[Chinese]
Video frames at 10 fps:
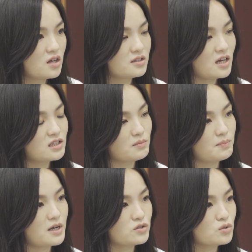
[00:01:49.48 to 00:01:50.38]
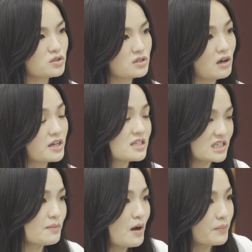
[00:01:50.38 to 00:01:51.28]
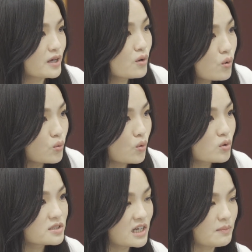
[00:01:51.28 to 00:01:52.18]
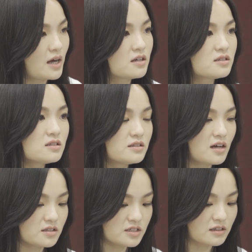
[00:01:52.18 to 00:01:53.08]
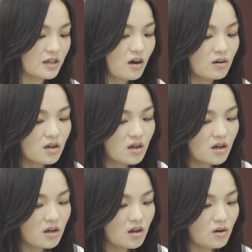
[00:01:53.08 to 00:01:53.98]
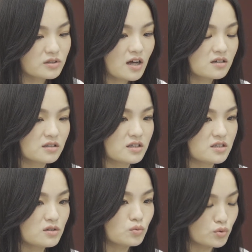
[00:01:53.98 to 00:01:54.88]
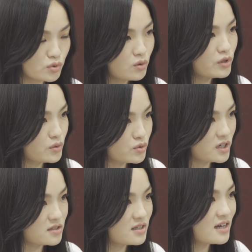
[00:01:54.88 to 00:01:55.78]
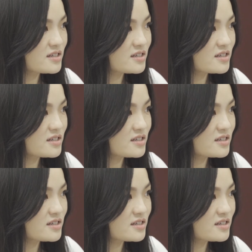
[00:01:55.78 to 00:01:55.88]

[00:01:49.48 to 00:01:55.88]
他的妈妈就是要一直在旁边护，或者是干嘛。可是当你想到。哦，他可能已经五岁或六岁，可是他